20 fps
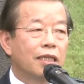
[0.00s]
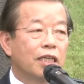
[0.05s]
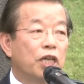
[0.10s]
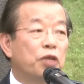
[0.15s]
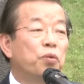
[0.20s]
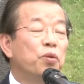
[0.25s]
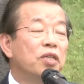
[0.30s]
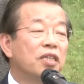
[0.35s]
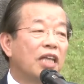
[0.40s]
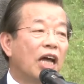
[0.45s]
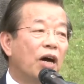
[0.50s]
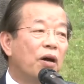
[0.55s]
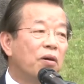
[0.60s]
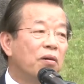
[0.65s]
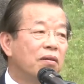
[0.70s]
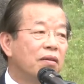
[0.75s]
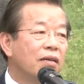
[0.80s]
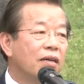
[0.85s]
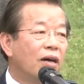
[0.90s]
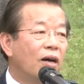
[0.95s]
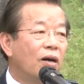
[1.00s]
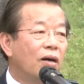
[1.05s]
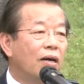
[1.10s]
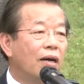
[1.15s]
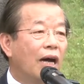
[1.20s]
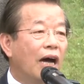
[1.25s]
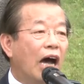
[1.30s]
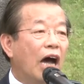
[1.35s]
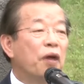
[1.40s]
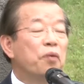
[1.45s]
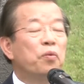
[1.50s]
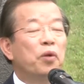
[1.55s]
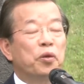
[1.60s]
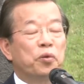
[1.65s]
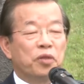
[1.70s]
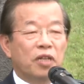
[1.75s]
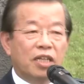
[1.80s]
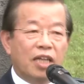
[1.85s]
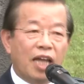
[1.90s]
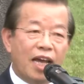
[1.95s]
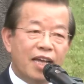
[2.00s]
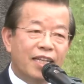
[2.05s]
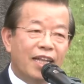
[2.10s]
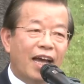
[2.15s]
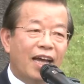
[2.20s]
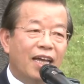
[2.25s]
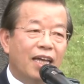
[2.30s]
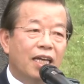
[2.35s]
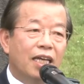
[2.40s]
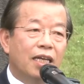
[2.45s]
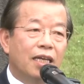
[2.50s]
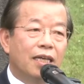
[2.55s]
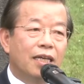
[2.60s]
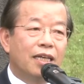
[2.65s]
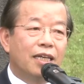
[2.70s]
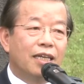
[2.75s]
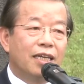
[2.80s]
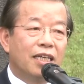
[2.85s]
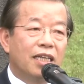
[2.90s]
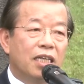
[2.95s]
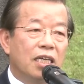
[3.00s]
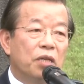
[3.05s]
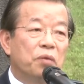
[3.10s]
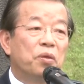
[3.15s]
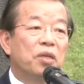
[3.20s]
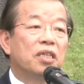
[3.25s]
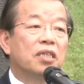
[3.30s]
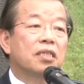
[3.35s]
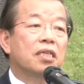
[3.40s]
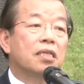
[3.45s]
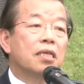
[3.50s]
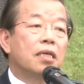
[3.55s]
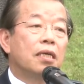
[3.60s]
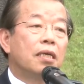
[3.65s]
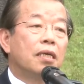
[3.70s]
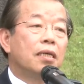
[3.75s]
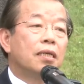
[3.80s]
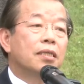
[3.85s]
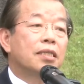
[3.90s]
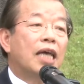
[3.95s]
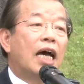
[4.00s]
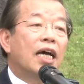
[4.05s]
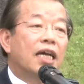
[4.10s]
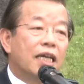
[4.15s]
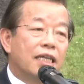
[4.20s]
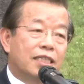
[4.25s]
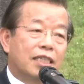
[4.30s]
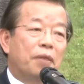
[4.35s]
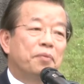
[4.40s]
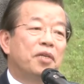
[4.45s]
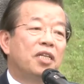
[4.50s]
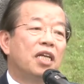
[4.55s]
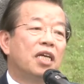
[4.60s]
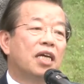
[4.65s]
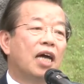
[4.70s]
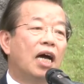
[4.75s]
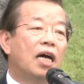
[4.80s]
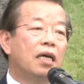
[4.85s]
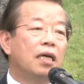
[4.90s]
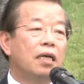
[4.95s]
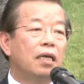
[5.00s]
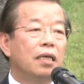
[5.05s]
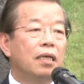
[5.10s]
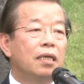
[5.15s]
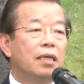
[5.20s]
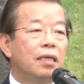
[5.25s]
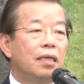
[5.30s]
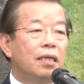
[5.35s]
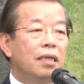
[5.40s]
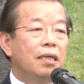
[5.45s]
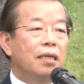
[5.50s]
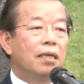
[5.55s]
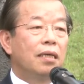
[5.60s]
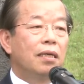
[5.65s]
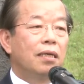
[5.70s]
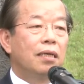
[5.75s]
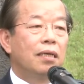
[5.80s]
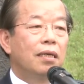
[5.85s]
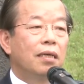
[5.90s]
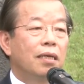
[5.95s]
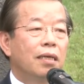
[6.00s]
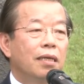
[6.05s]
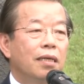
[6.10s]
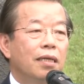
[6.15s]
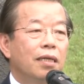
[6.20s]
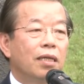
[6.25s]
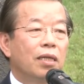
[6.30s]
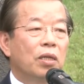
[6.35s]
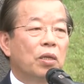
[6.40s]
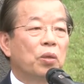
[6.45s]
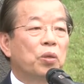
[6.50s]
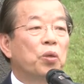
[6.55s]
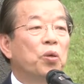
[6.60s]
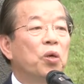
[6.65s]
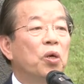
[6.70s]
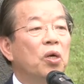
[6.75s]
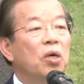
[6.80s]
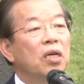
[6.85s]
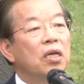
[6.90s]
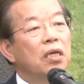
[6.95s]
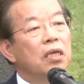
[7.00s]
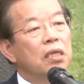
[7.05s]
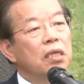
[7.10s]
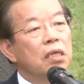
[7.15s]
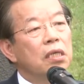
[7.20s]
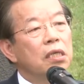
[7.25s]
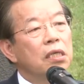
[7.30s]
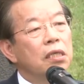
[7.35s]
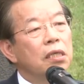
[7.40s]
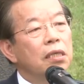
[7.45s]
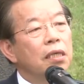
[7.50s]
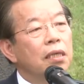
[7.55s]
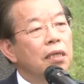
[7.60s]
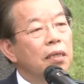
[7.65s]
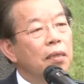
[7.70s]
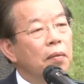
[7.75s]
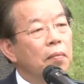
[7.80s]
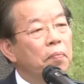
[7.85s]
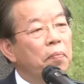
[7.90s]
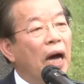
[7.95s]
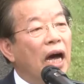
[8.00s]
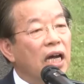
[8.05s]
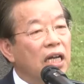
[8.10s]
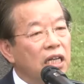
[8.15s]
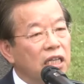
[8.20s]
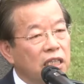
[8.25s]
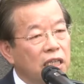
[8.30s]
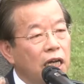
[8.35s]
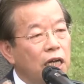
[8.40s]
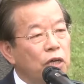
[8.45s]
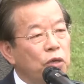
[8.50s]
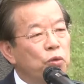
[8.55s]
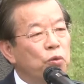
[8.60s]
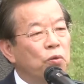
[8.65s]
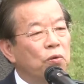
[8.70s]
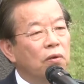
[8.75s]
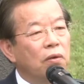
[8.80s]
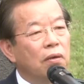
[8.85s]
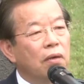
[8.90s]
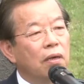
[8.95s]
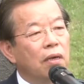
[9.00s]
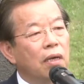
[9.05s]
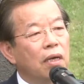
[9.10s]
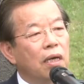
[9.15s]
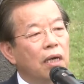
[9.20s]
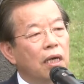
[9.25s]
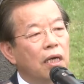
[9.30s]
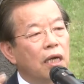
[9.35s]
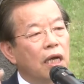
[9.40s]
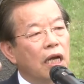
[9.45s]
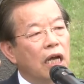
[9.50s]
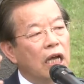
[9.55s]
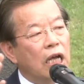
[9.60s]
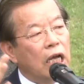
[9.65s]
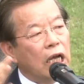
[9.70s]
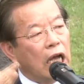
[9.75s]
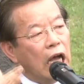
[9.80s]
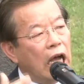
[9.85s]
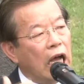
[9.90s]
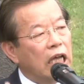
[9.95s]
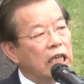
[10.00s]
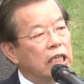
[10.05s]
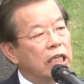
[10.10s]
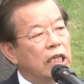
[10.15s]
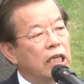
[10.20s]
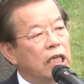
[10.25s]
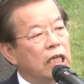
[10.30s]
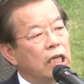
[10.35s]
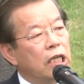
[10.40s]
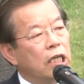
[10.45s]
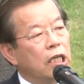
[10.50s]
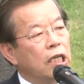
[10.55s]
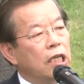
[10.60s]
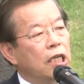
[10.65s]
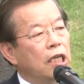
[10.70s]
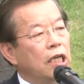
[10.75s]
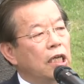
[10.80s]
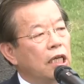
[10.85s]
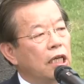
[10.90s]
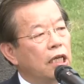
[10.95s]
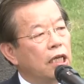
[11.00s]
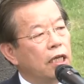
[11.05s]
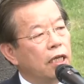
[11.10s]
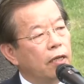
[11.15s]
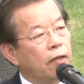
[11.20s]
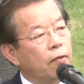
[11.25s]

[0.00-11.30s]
去阮兜哦安慰我的太太，因为3月11这天，最多8个特务甲迄个